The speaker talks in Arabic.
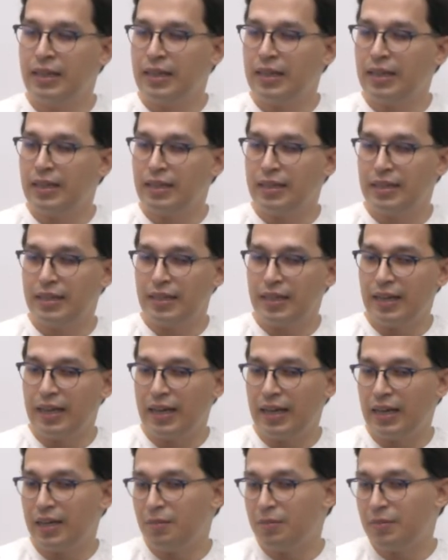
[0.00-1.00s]

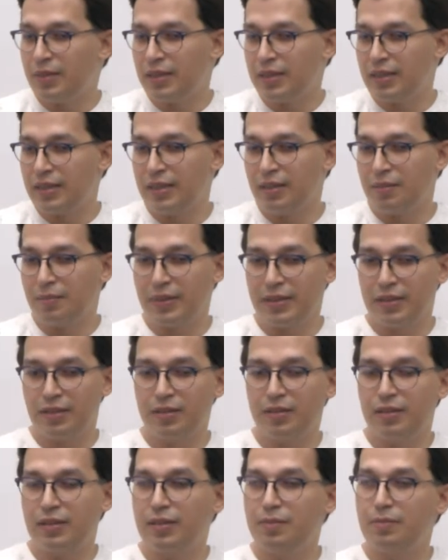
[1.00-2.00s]
الالم
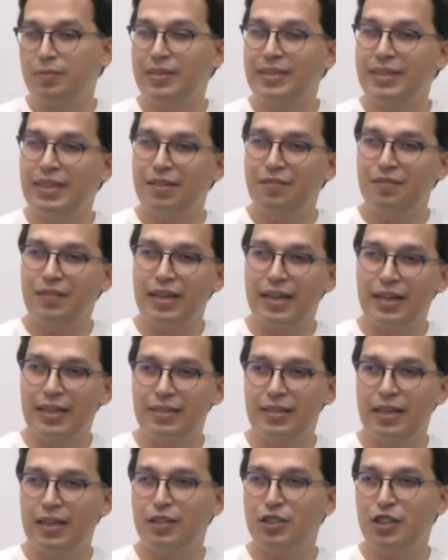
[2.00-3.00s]
البطن بزاف
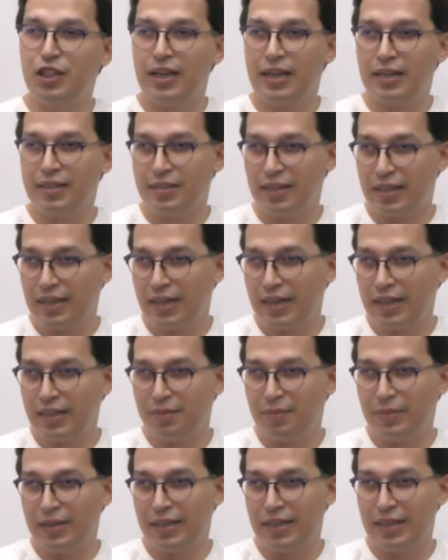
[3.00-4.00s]
يقيس الجهاز
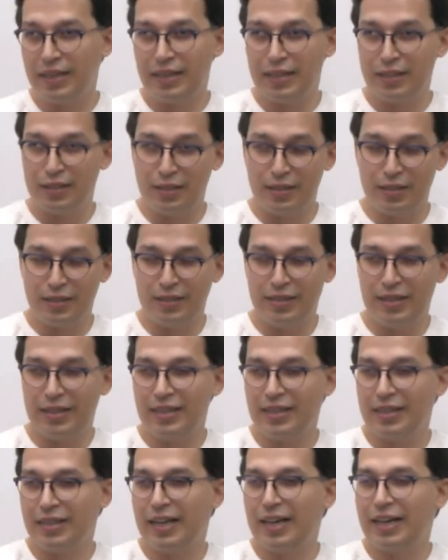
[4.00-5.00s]
الهضمي
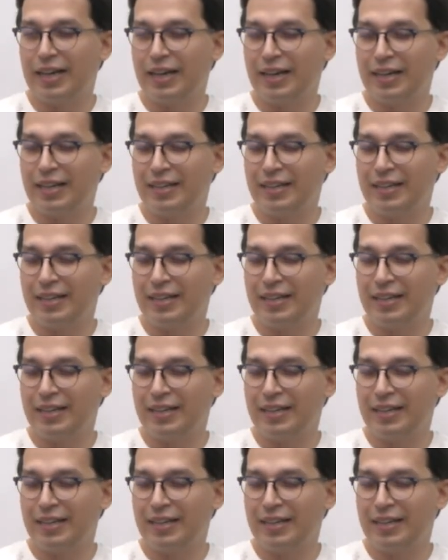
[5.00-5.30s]
يعني الاعراض